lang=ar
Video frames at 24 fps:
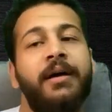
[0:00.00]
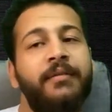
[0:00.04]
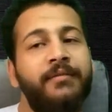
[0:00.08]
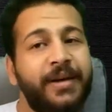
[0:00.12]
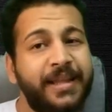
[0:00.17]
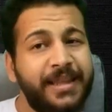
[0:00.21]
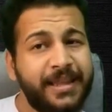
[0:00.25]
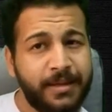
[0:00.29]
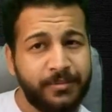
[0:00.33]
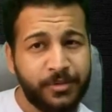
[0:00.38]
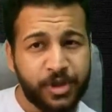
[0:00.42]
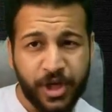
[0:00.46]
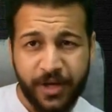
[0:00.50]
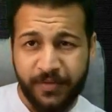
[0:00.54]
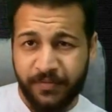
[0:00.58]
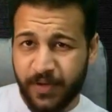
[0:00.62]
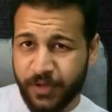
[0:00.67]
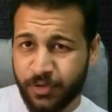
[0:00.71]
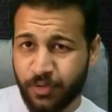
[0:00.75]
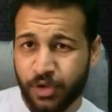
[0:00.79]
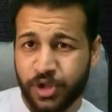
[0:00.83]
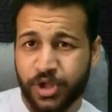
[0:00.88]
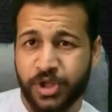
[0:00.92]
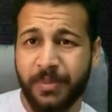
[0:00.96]
فانت مش
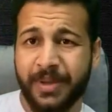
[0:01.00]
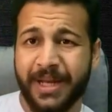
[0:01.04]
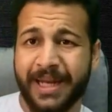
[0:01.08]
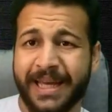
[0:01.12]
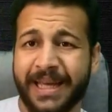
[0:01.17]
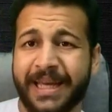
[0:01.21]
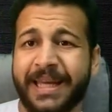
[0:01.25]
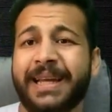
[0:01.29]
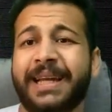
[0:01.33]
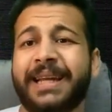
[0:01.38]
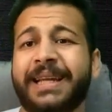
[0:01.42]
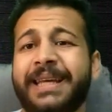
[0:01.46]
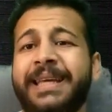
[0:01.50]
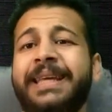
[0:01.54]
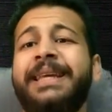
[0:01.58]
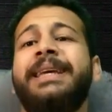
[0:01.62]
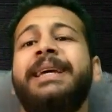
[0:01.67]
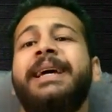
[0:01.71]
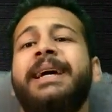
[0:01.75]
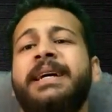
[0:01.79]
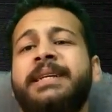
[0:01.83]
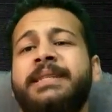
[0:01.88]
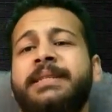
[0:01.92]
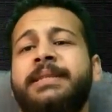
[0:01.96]
هينفع تخش من غير
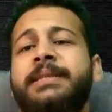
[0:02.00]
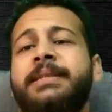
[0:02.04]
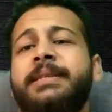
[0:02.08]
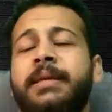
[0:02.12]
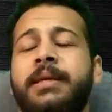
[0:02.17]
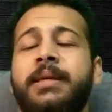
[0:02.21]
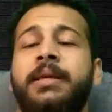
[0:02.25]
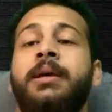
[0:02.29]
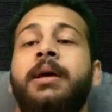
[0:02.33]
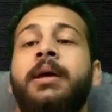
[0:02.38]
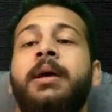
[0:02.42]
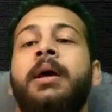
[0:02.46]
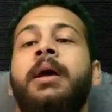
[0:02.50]
الاي اس e تي